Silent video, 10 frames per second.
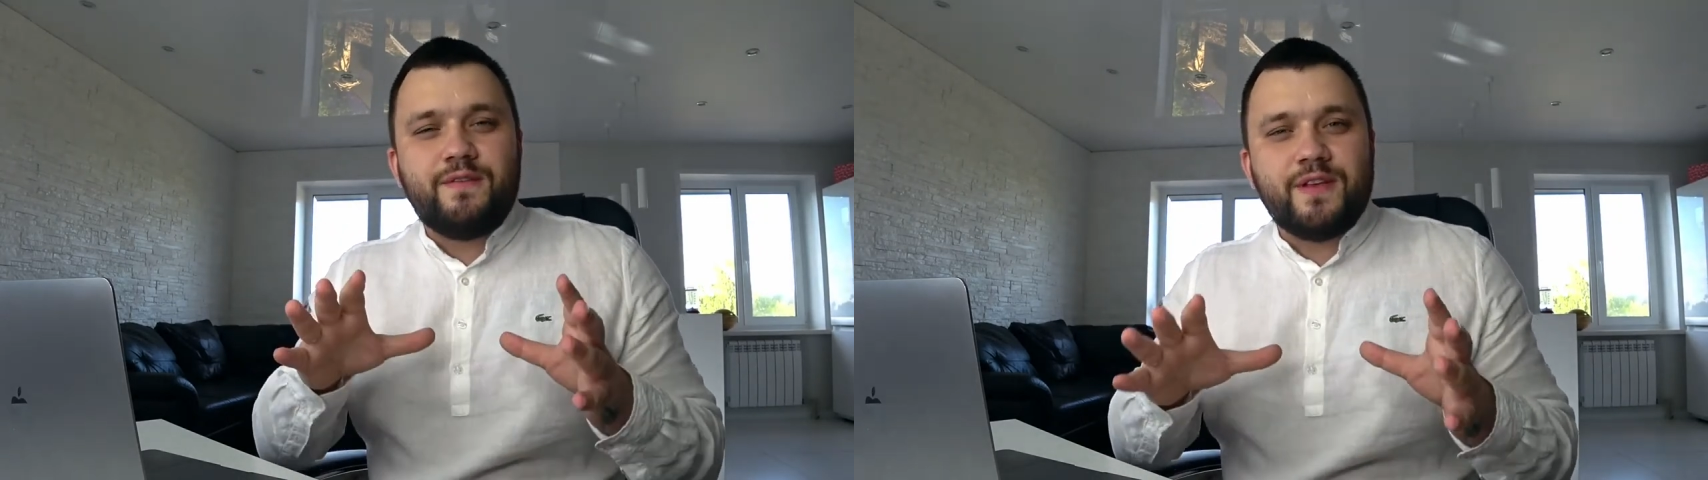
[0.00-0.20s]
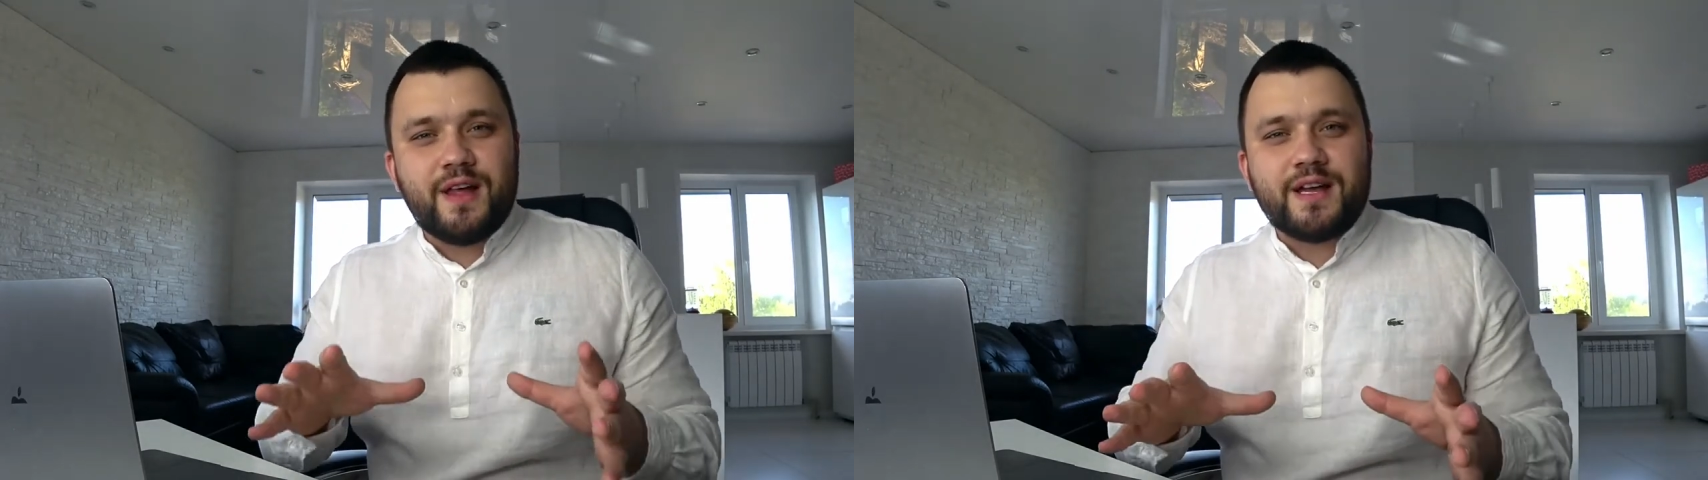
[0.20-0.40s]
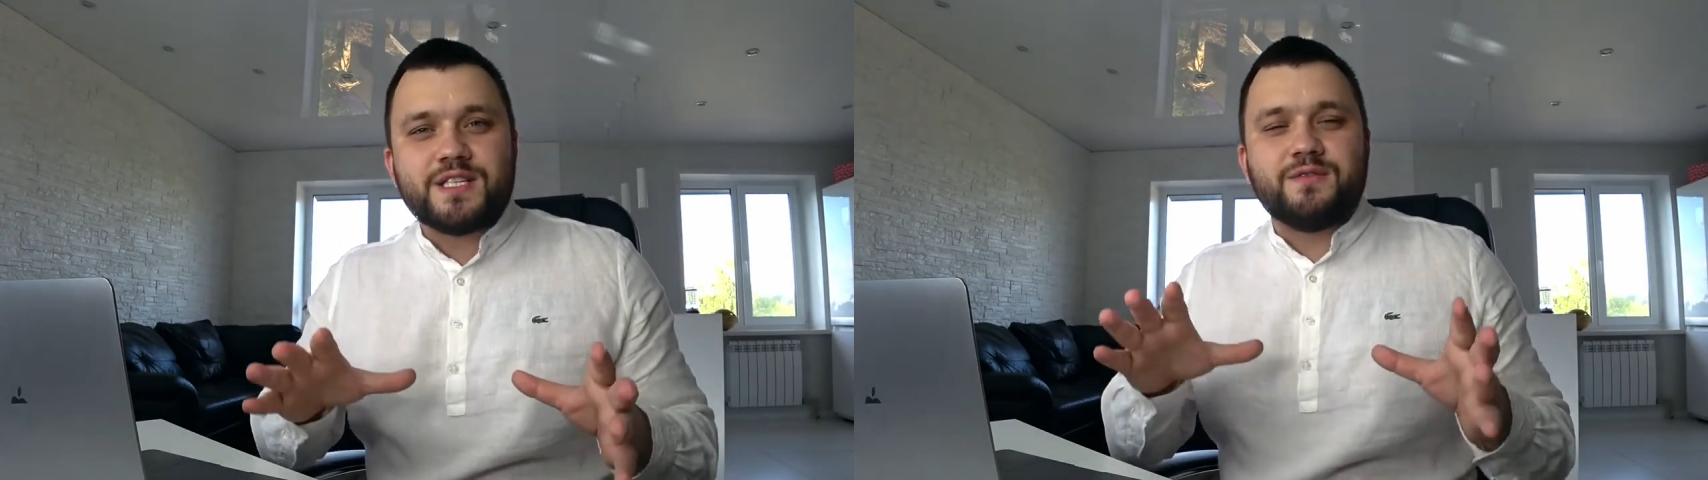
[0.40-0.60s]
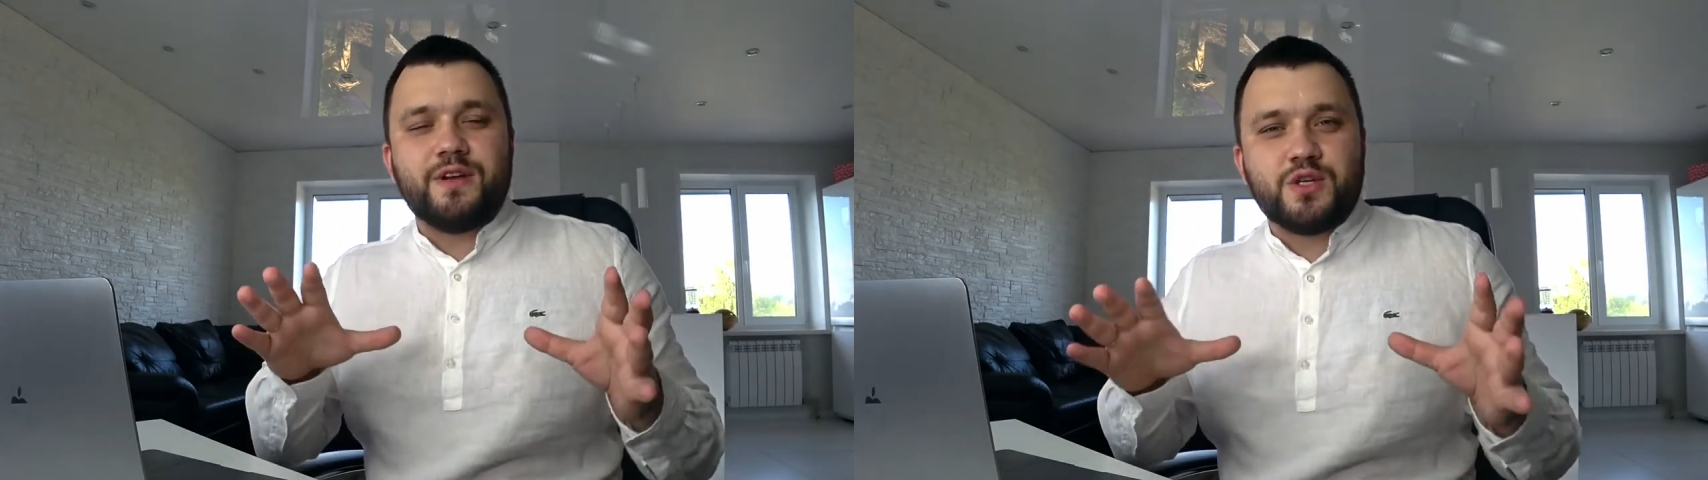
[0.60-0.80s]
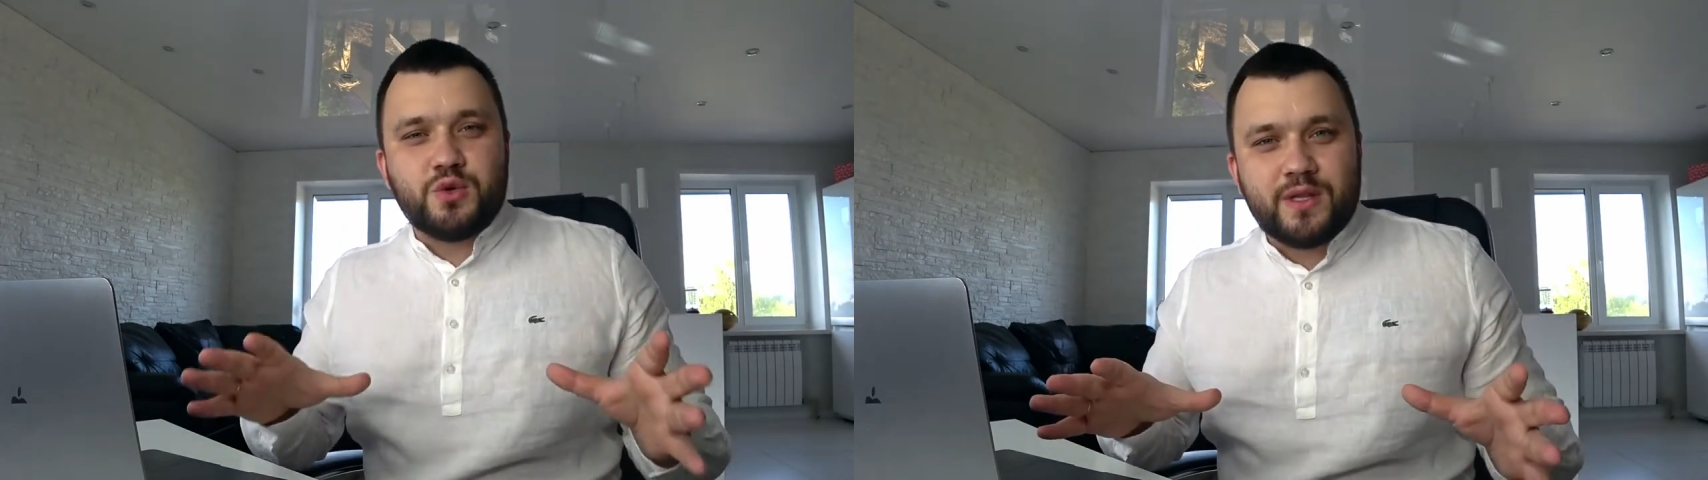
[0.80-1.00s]
финансового
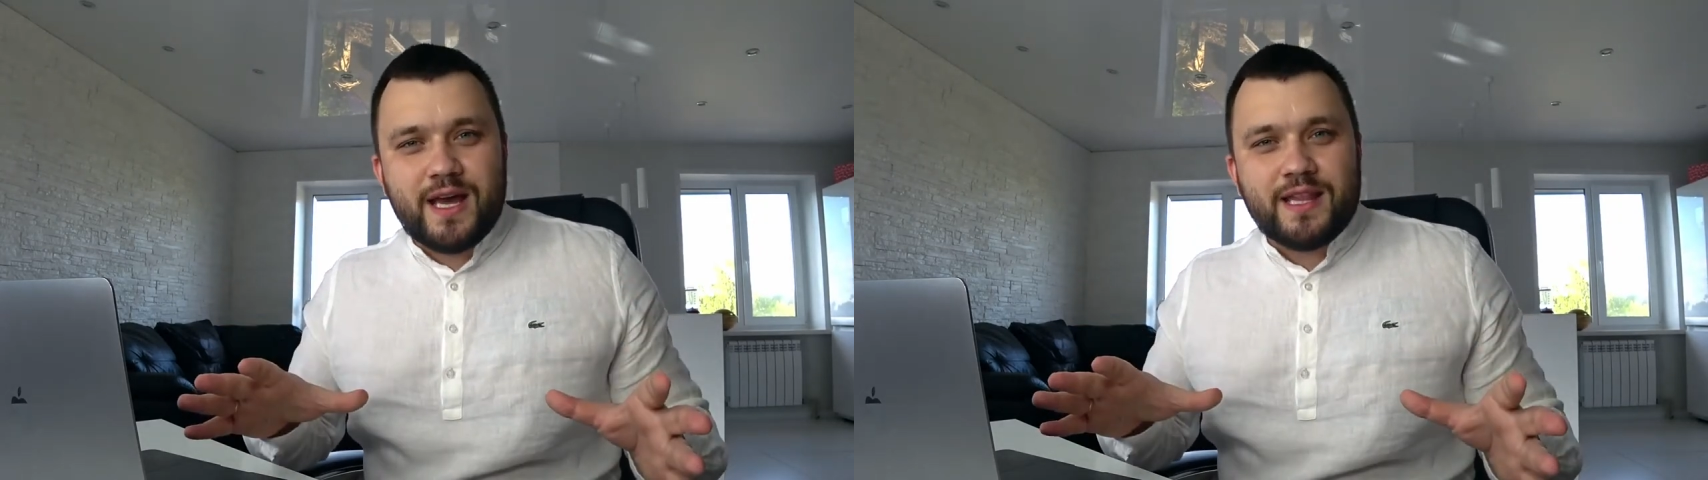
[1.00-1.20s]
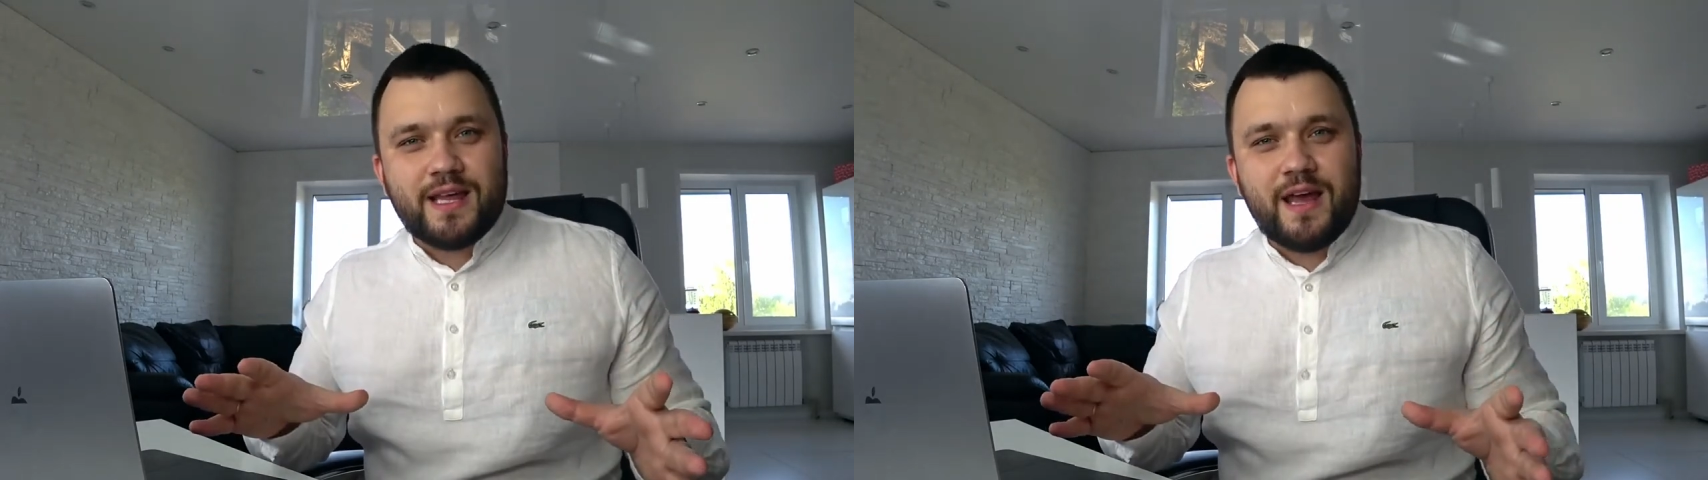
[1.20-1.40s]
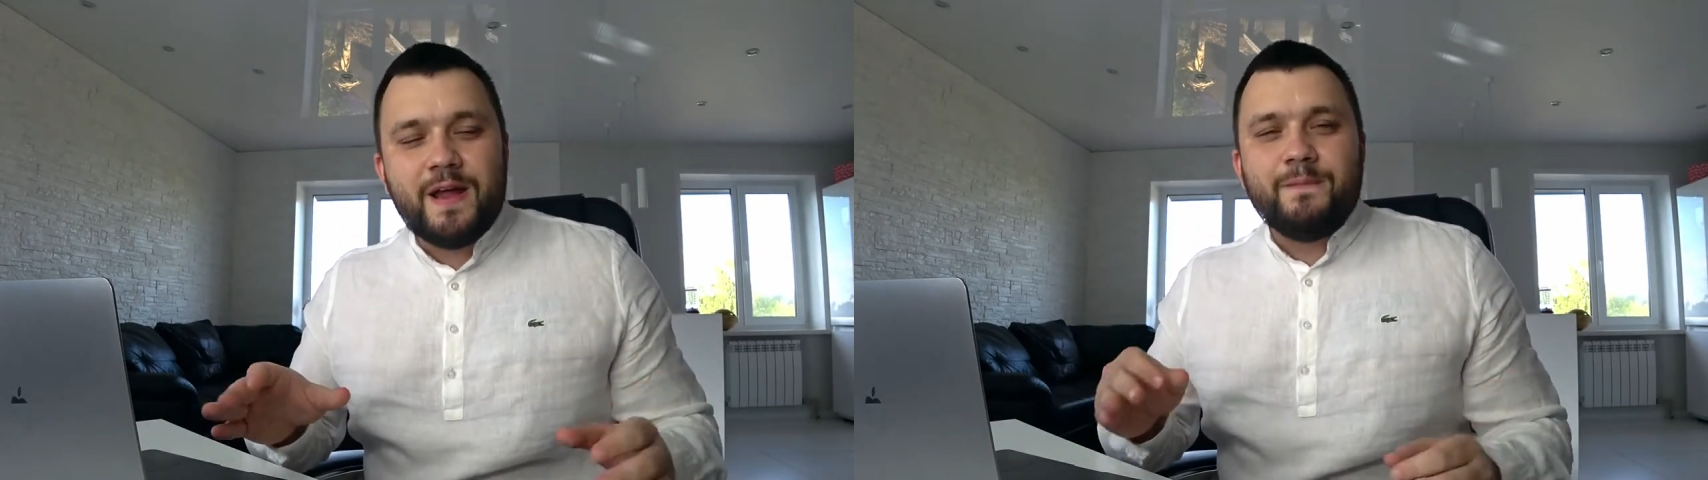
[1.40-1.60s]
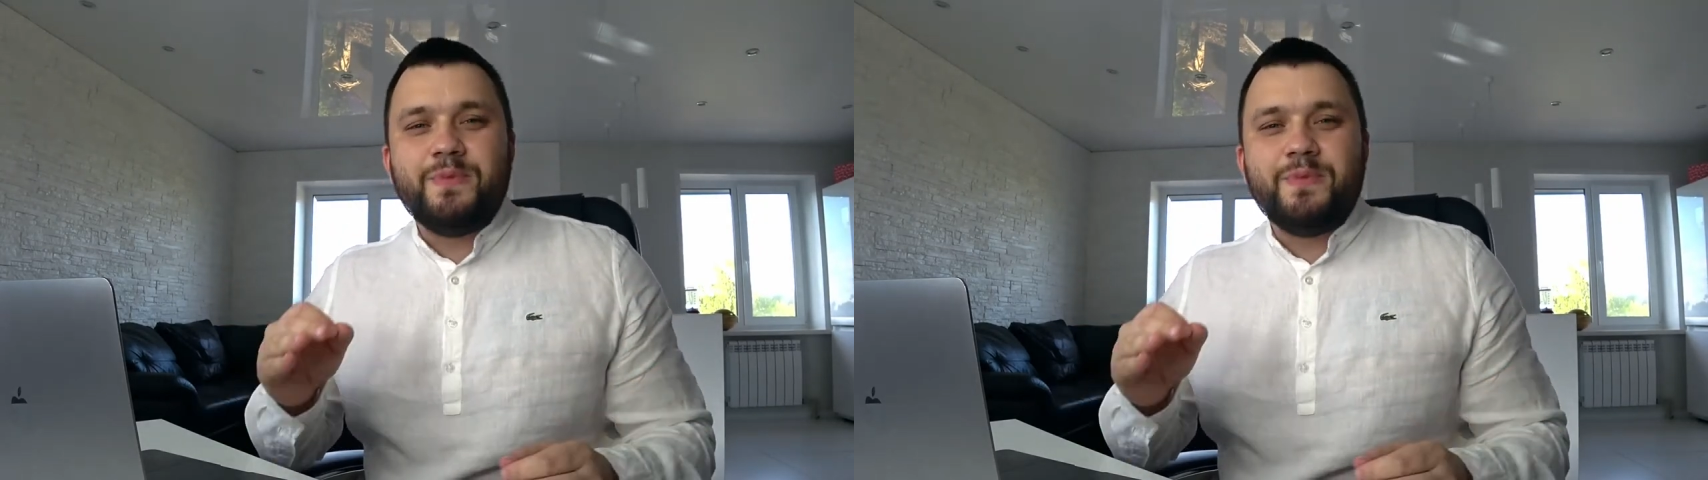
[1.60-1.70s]
результата